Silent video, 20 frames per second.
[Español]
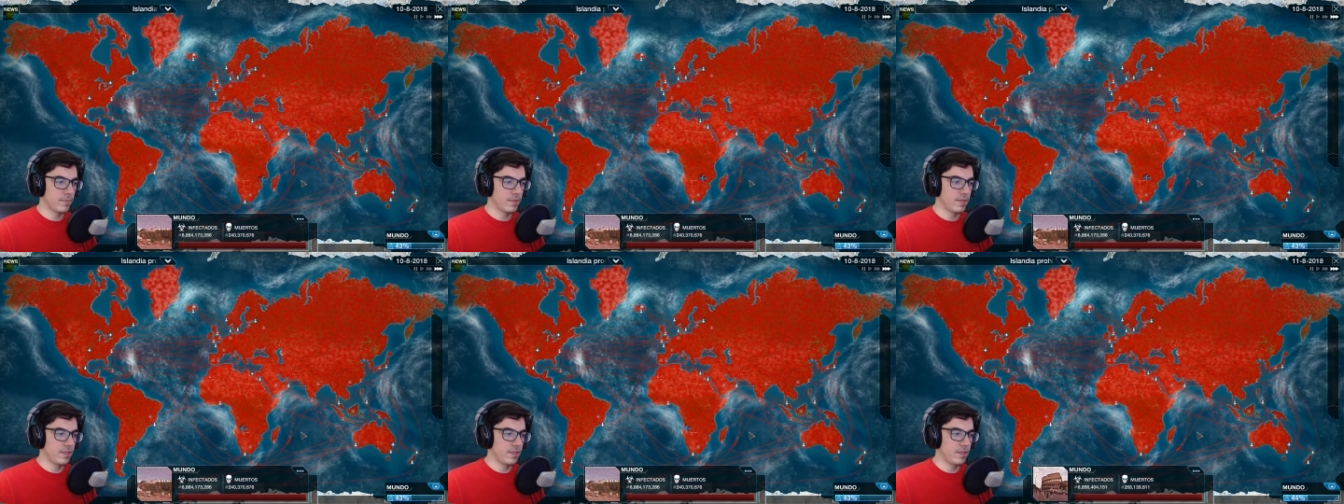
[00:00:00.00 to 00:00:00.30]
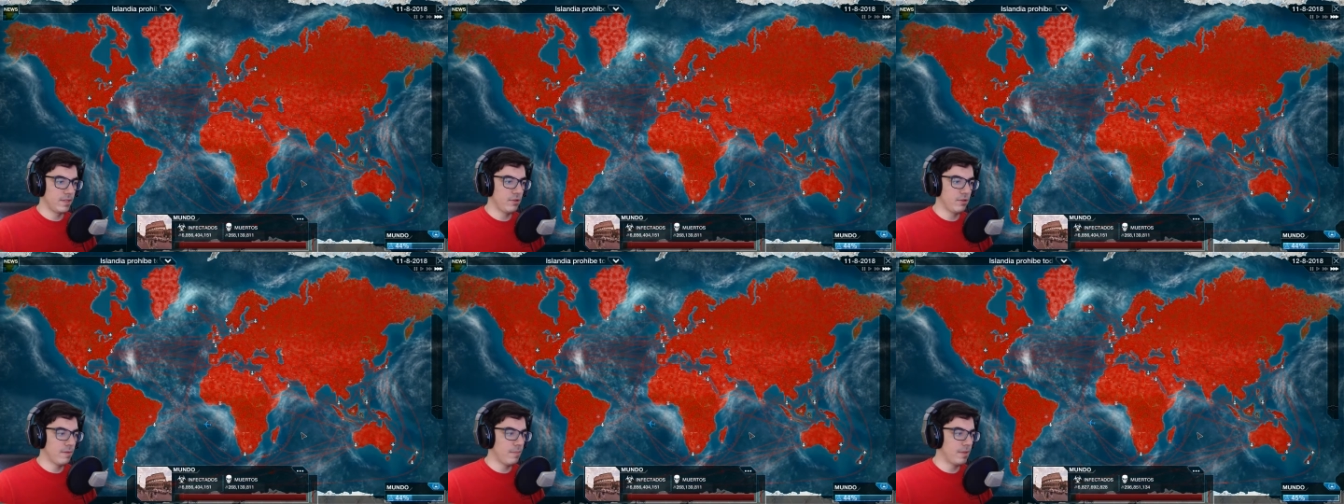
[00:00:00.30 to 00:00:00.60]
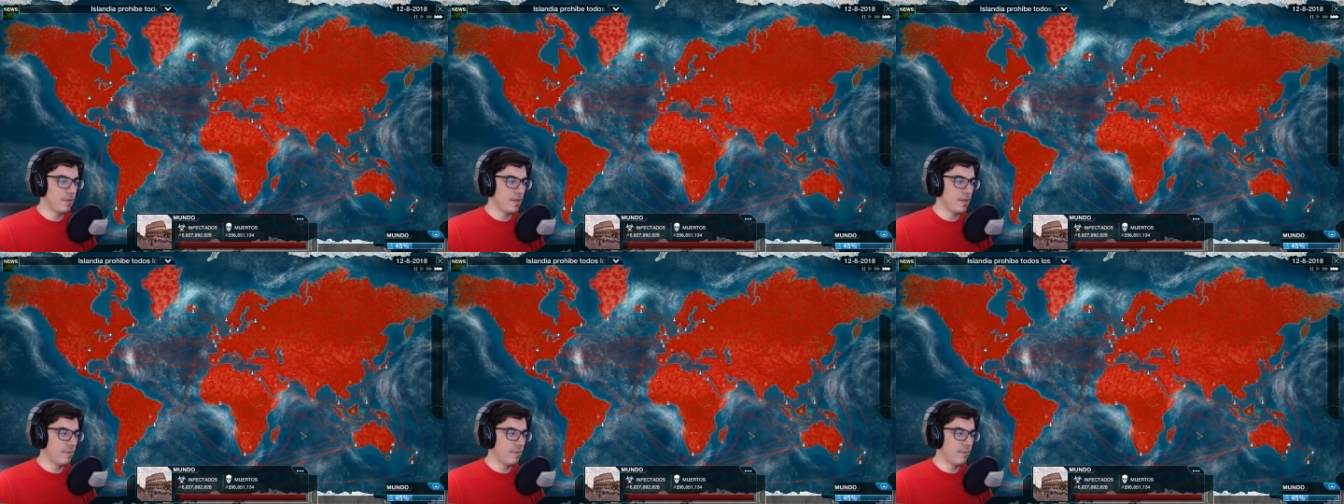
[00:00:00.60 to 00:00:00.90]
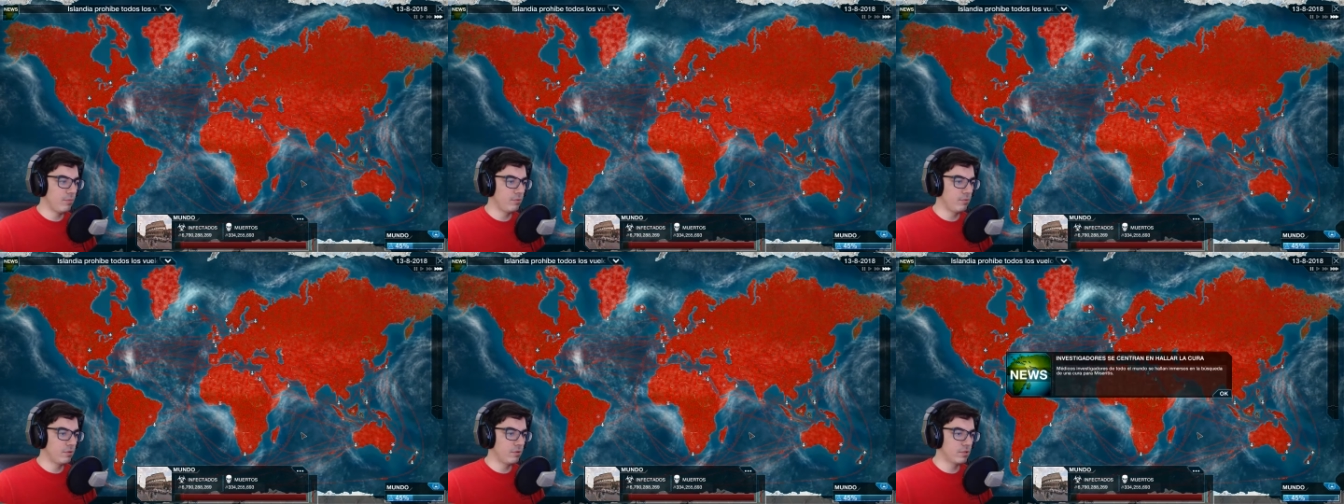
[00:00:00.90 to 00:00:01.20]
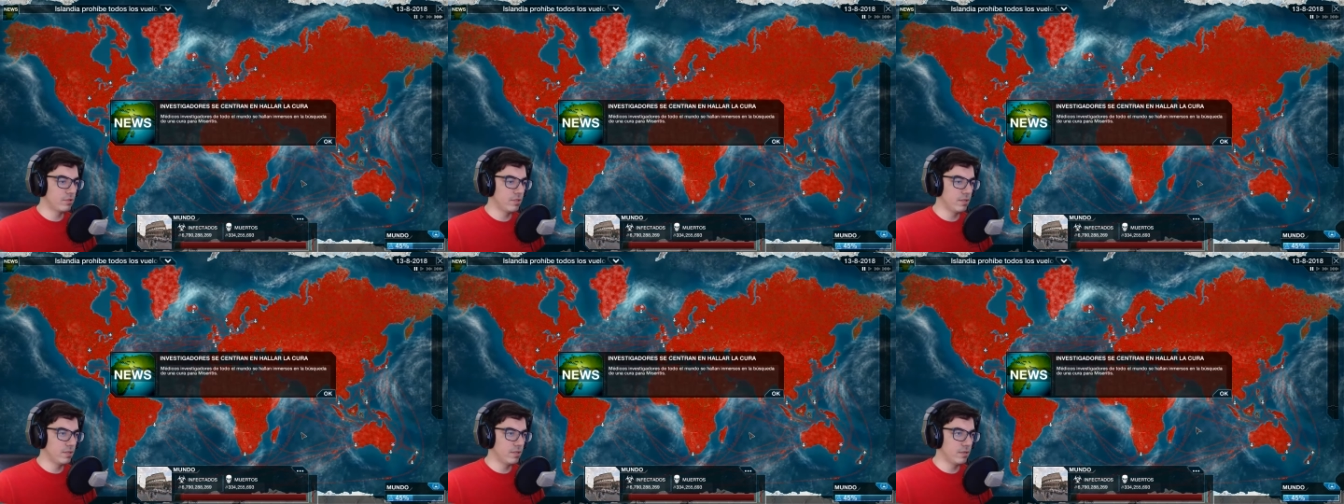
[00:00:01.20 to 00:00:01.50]
Necesito que empiecen a darme
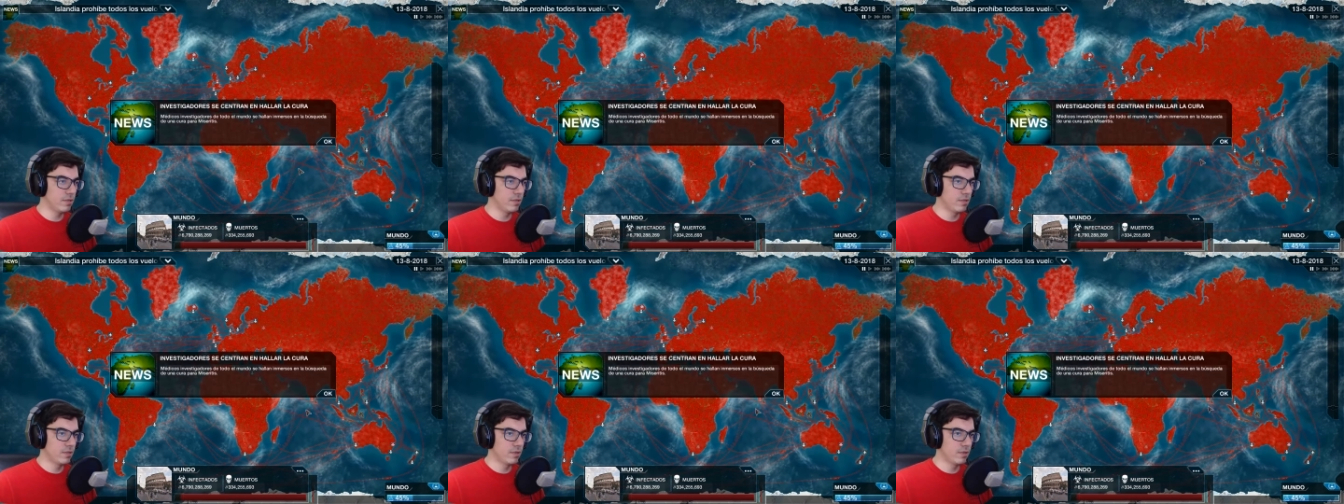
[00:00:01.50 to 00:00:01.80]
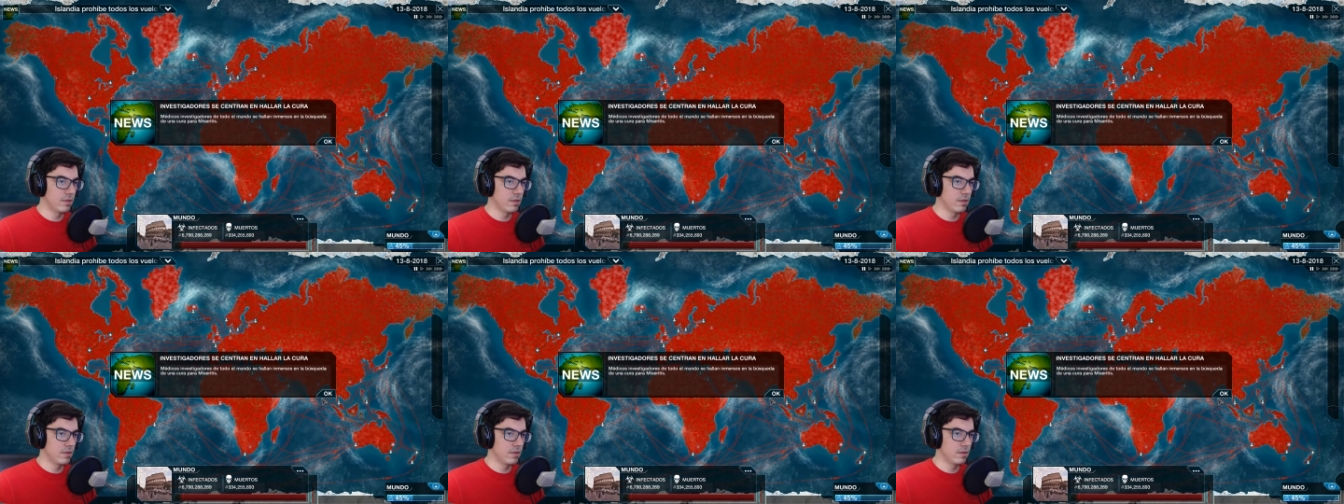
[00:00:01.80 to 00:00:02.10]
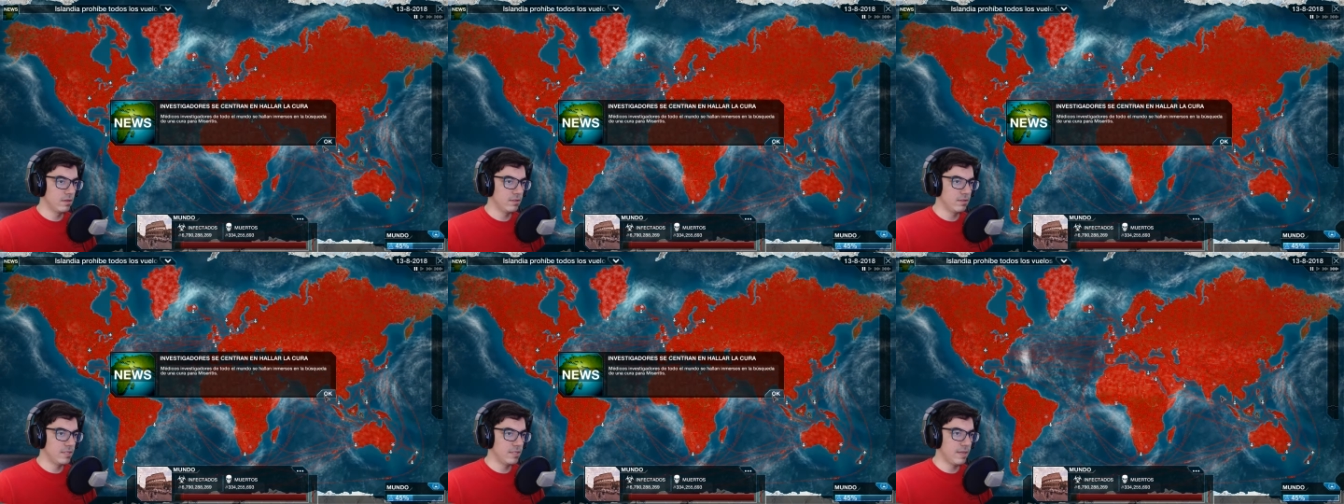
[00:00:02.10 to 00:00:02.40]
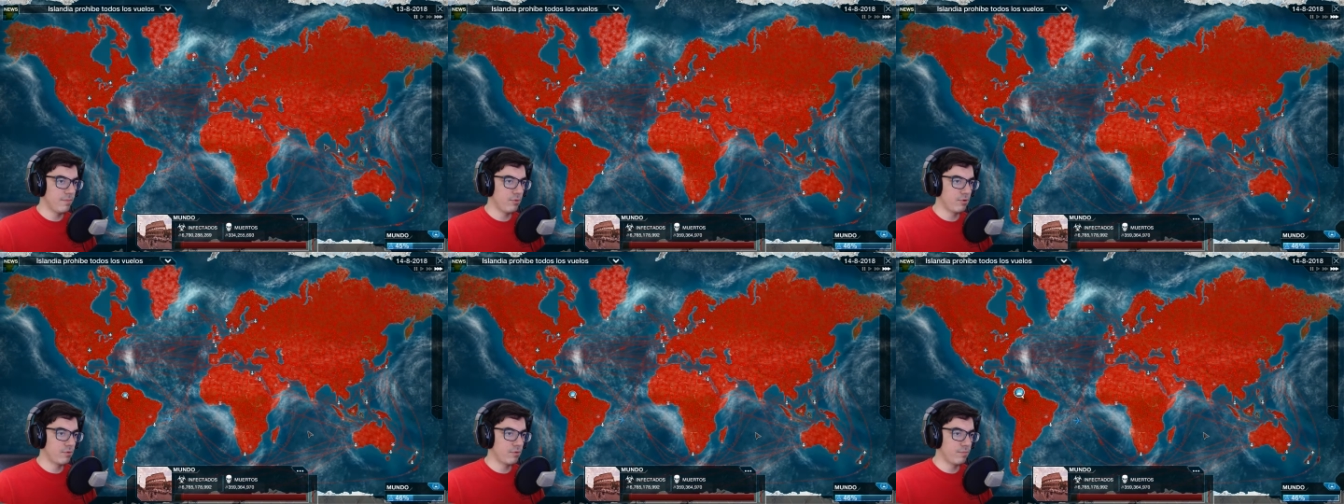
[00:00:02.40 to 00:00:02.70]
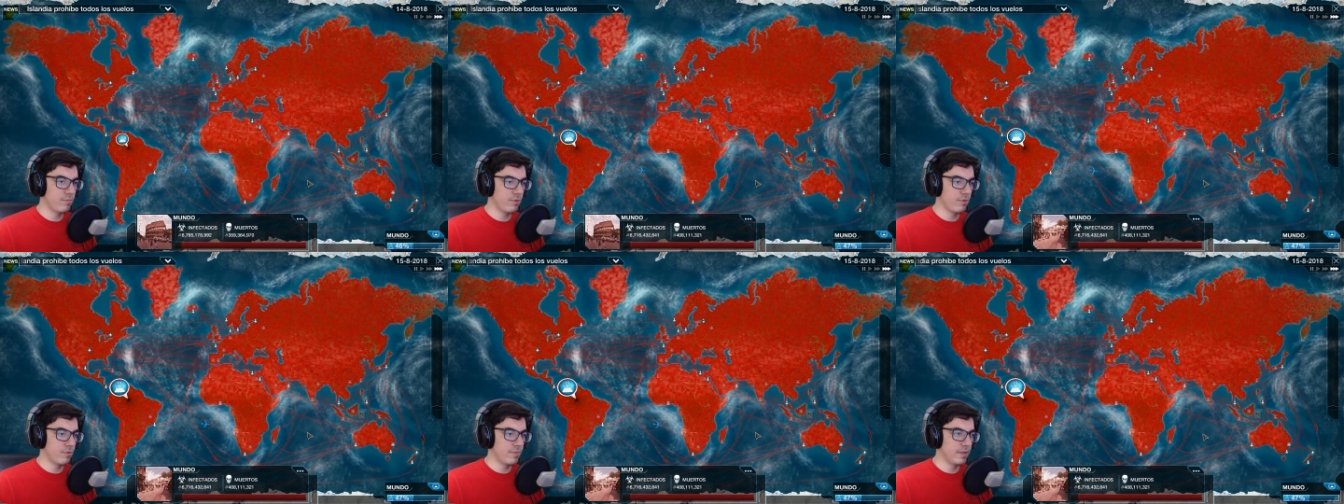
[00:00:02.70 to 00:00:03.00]
puntos, ¿eh? Ya por,
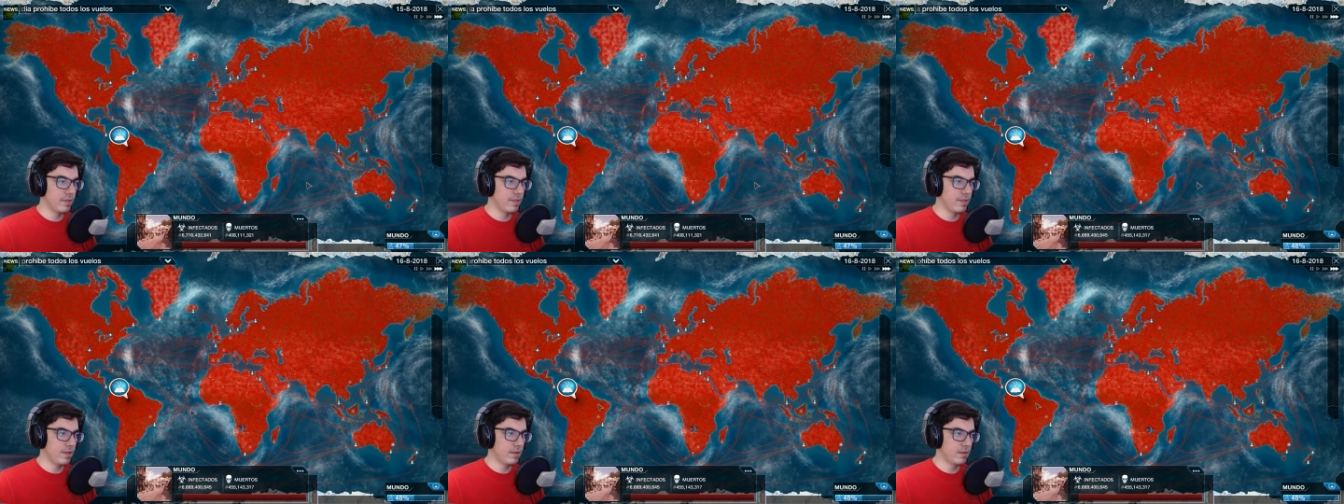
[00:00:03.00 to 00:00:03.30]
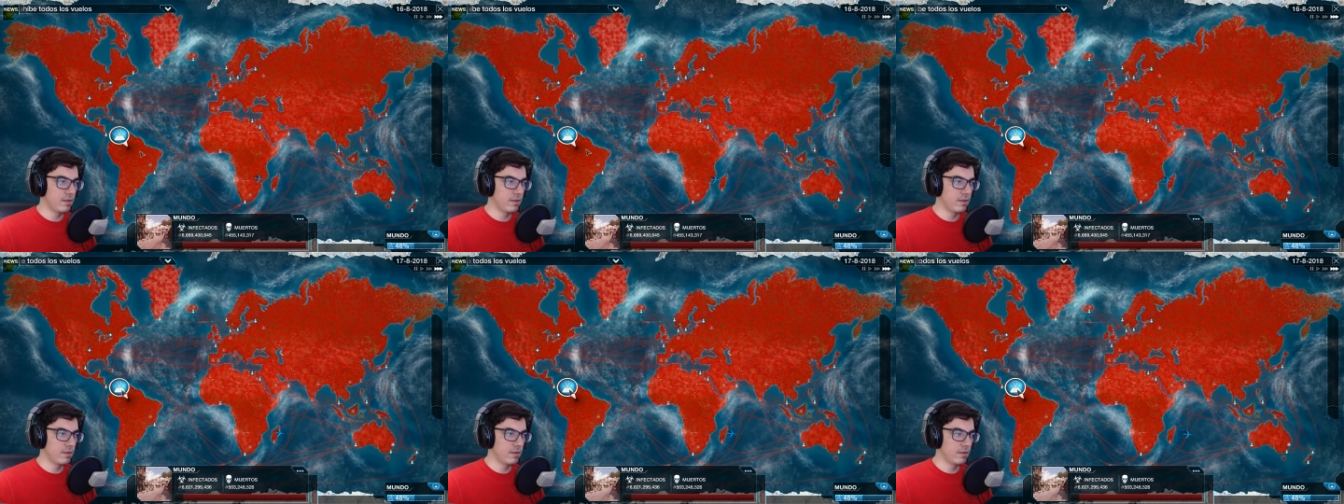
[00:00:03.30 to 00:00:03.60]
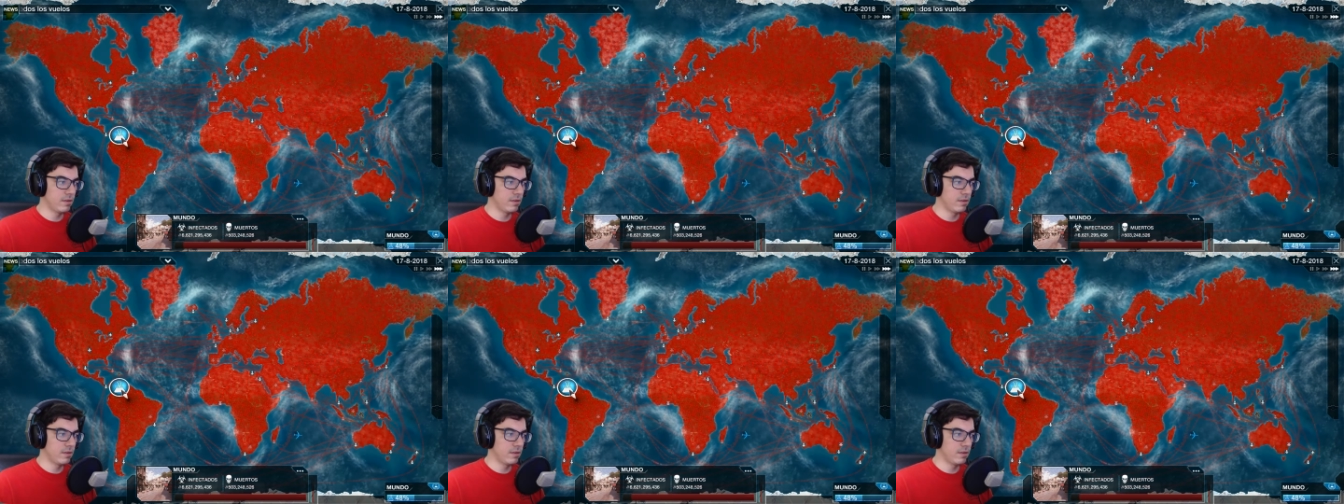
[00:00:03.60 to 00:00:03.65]
por matar.